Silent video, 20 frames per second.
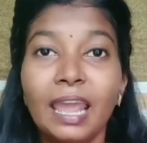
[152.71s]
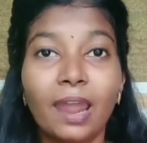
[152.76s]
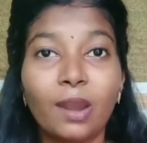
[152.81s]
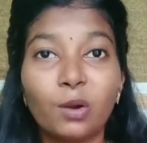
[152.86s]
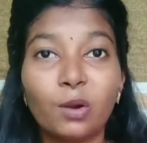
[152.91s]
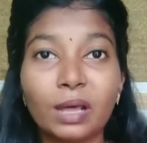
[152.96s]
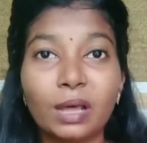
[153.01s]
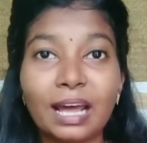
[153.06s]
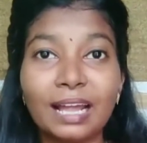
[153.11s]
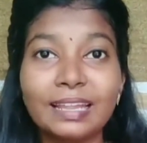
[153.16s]

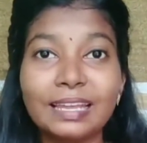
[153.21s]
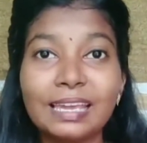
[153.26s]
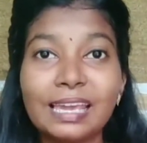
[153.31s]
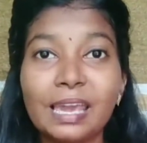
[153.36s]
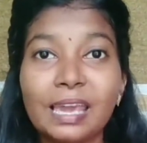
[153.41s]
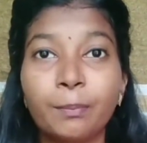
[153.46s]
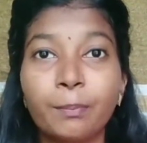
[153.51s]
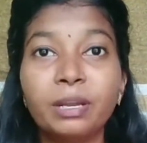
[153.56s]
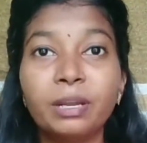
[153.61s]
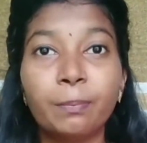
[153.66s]
என்னோட கதைக்கு
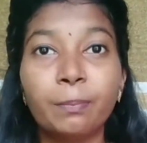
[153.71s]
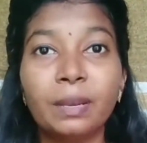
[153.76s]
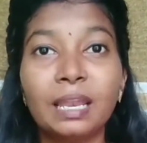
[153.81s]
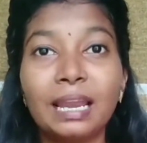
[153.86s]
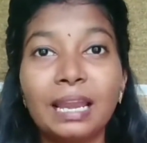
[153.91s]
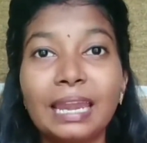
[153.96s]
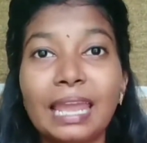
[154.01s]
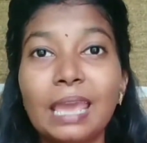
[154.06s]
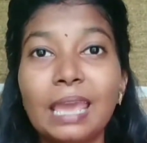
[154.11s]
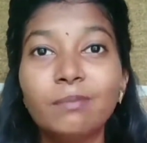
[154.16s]
எப்படி
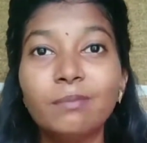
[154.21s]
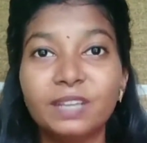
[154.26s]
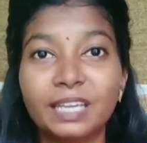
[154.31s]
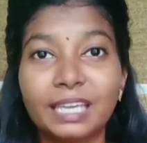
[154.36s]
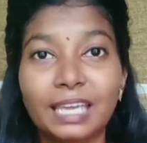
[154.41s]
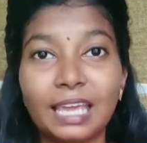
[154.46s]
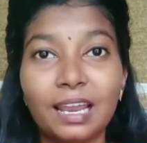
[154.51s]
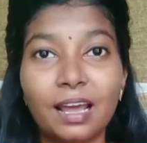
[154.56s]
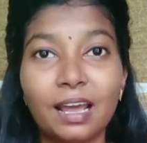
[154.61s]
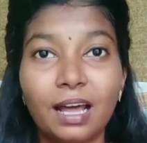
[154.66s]
இப்படிலாம் நேம்
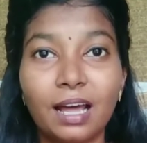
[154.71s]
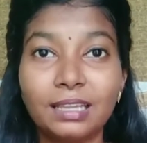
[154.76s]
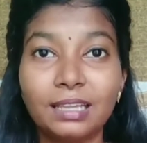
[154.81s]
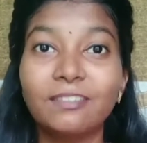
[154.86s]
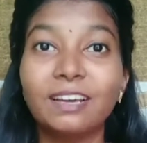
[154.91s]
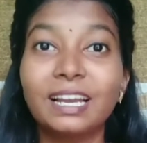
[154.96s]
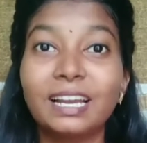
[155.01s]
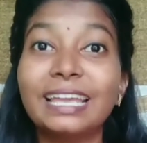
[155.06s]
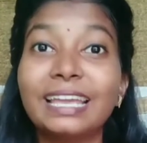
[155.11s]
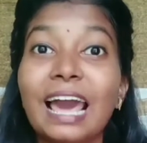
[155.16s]
வைக்கலாம்
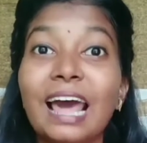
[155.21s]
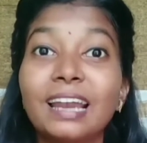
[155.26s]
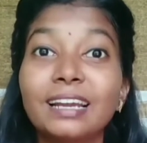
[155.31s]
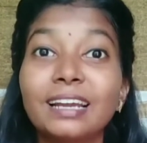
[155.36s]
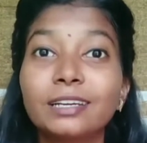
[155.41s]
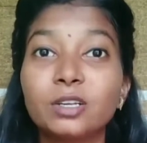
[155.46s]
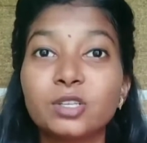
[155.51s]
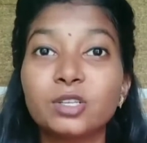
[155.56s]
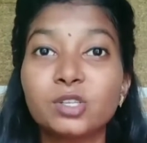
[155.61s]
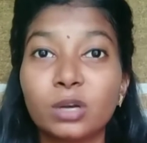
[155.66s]
அதுல வர
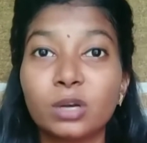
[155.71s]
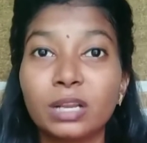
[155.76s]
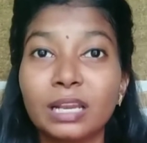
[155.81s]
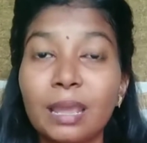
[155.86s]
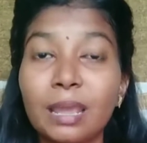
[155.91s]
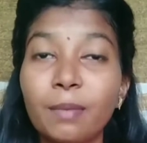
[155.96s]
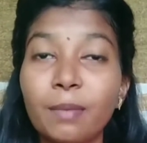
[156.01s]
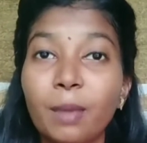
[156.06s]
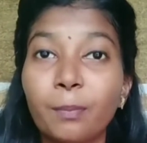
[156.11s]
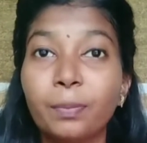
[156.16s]
கேரக்டர்ஸோட
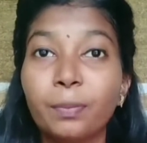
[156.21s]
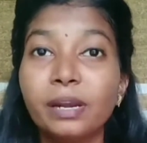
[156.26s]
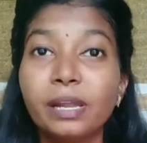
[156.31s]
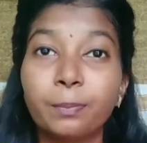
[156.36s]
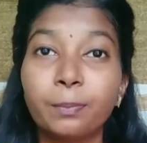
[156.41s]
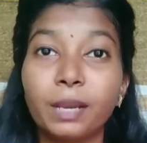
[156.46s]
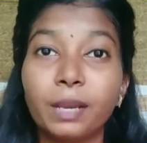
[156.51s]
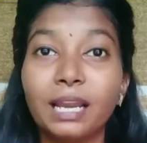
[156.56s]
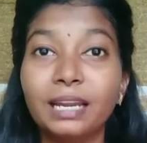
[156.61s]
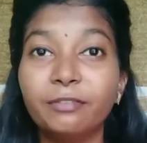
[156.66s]
நேம் எப்படி
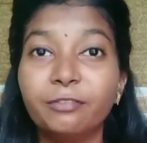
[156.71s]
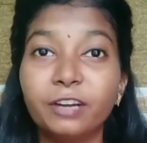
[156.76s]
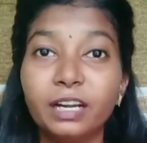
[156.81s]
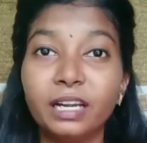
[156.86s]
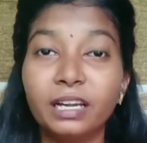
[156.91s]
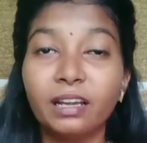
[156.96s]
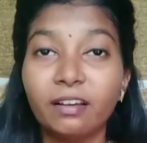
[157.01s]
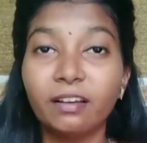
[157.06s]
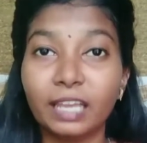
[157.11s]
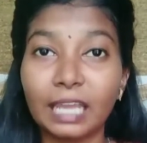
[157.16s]
இப்படிலாம்
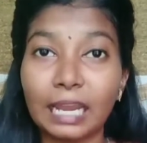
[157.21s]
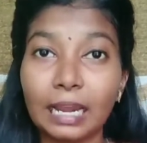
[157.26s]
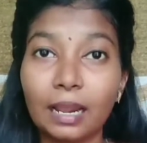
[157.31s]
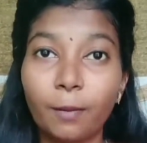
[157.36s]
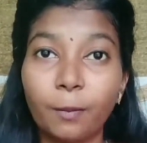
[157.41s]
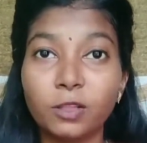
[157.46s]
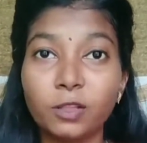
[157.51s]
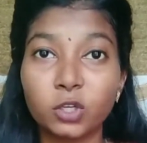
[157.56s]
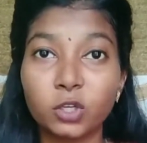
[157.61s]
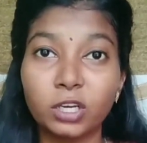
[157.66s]
டிஃப்ரெண்டா வைக்கலாம்
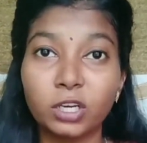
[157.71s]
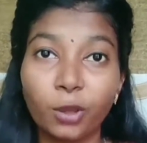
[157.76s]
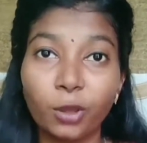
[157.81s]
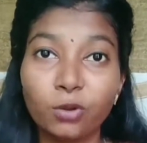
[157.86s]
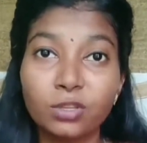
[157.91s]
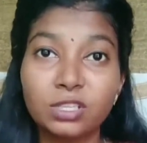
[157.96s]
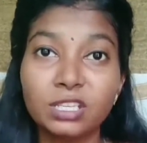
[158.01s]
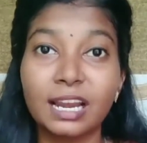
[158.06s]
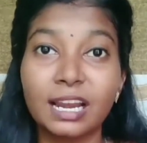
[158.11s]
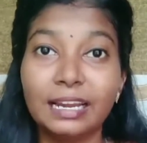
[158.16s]
அப்படின்னு சொல்லி
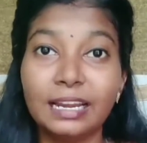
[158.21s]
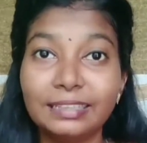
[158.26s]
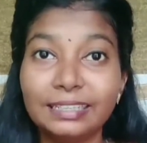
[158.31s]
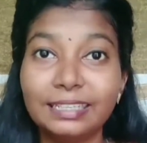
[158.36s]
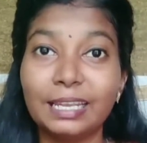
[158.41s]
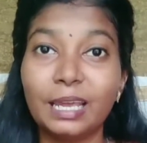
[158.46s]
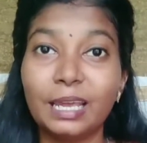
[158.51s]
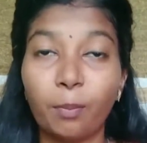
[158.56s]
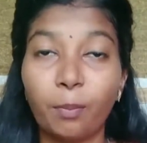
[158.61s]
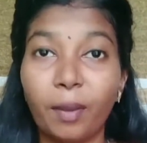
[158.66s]
யோசிச்சு நான்
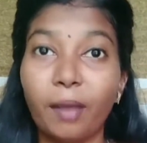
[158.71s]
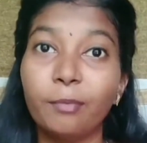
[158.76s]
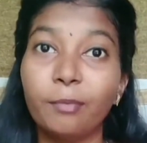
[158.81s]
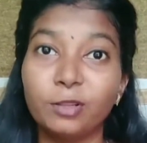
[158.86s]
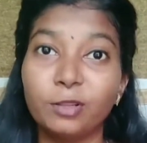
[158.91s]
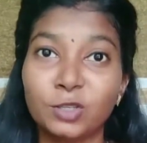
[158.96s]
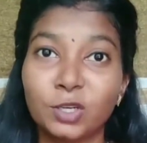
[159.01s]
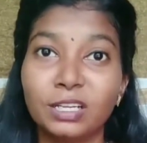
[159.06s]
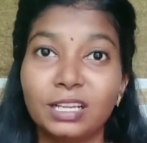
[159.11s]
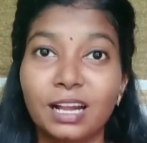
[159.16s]
எழுதிட்டே இருப்பேன்
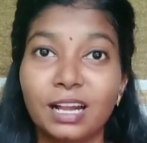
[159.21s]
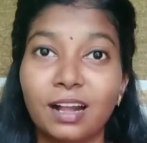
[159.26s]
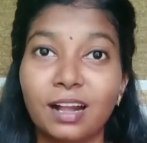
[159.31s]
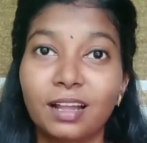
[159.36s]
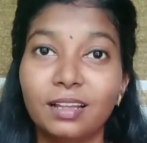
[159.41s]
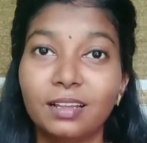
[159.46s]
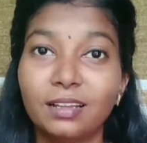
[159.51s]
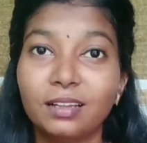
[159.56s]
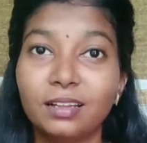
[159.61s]
அப்படின்னு சொல்லியிருக்காங்க